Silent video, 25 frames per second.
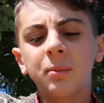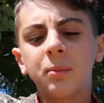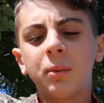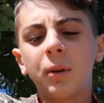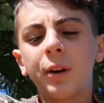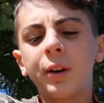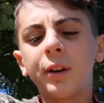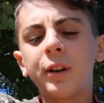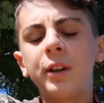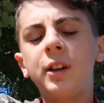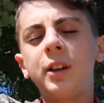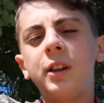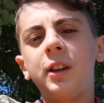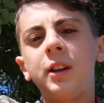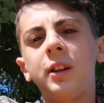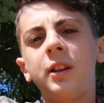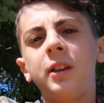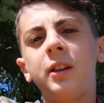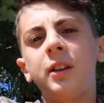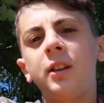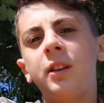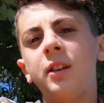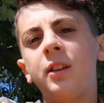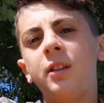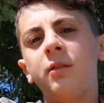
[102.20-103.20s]

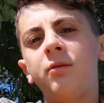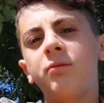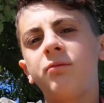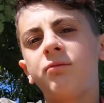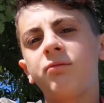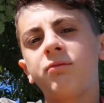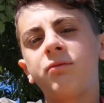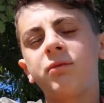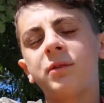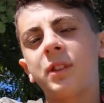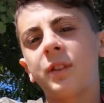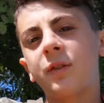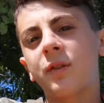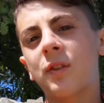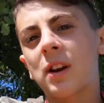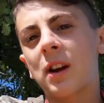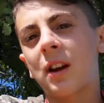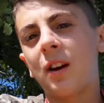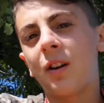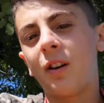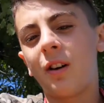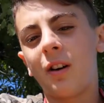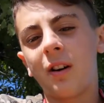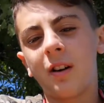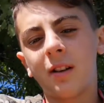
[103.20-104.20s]
poi si
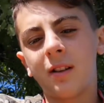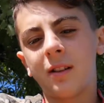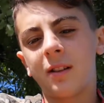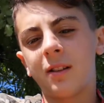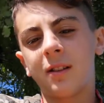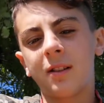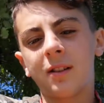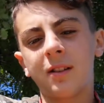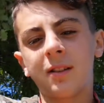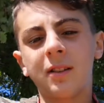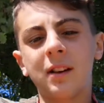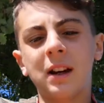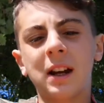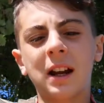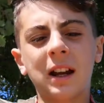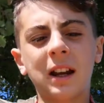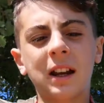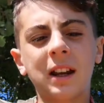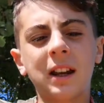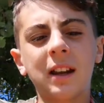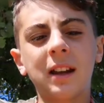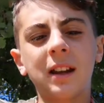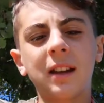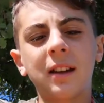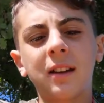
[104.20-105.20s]
farà
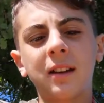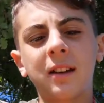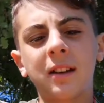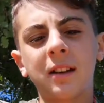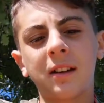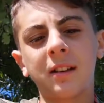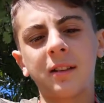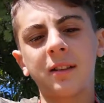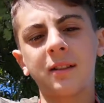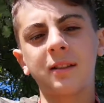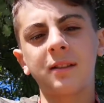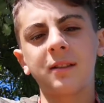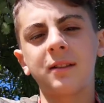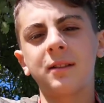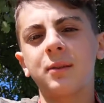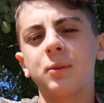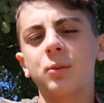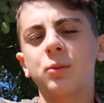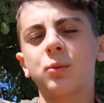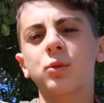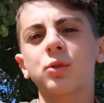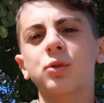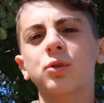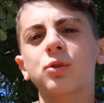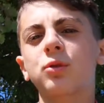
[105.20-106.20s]
anche
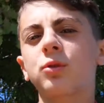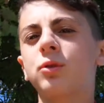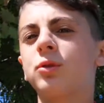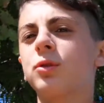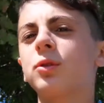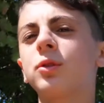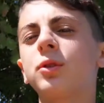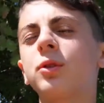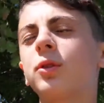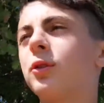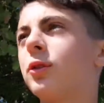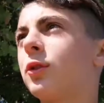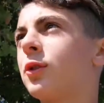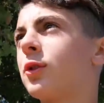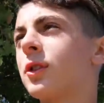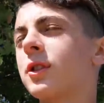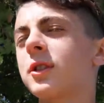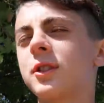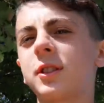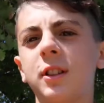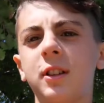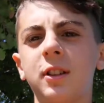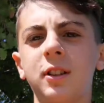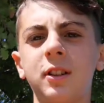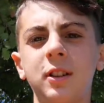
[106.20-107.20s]
uno sconto
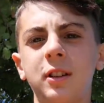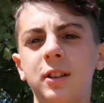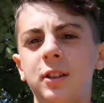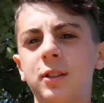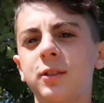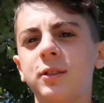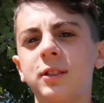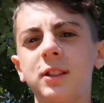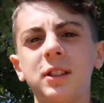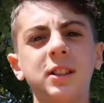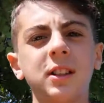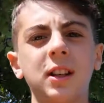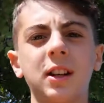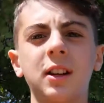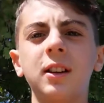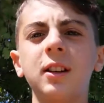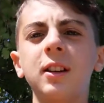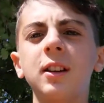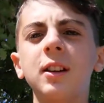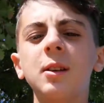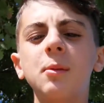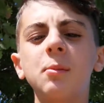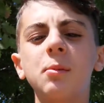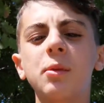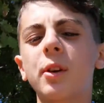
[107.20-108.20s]
forse non si sa
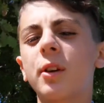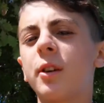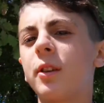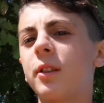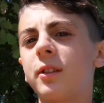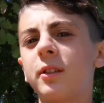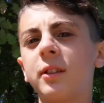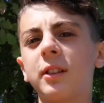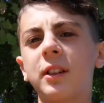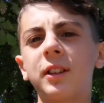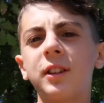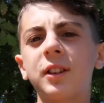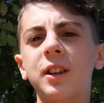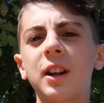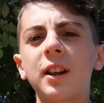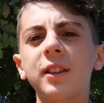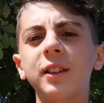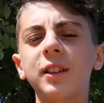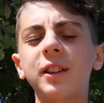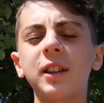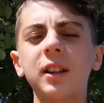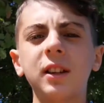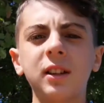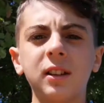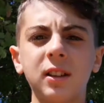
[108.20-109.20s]
però
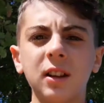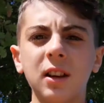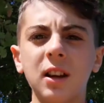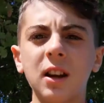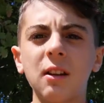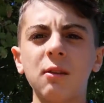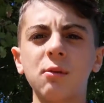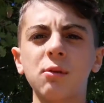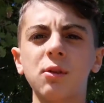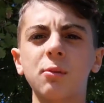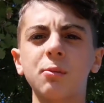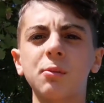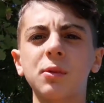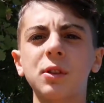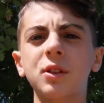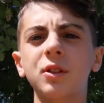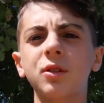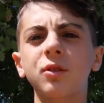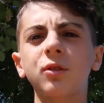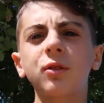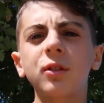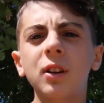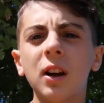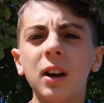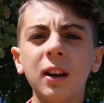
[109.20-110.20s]
l'entrata è 3 euro a
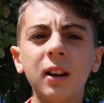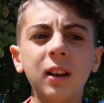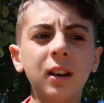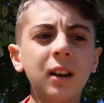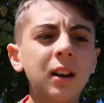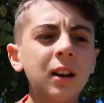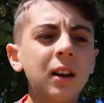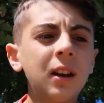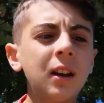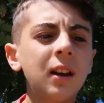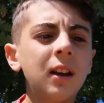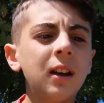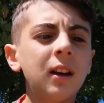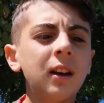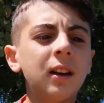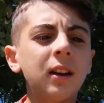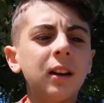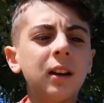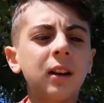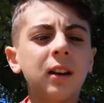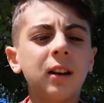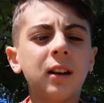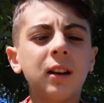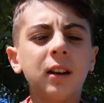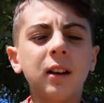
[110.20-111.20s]
persona
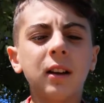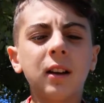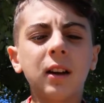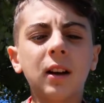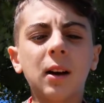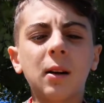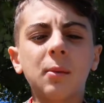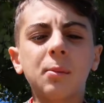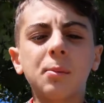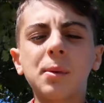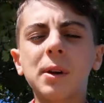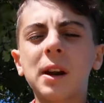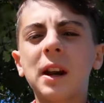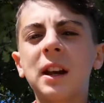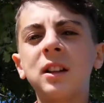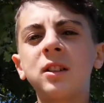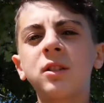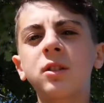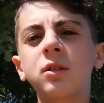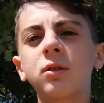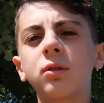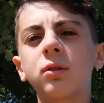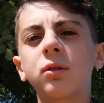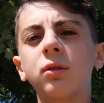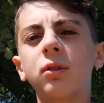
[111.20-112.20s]
eh, a
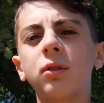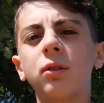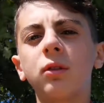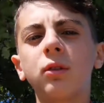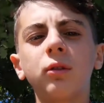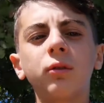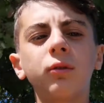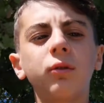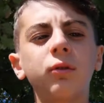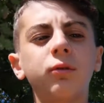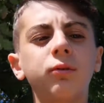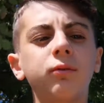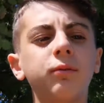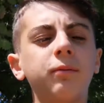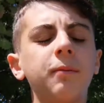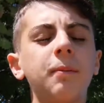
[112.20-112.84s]
pranzo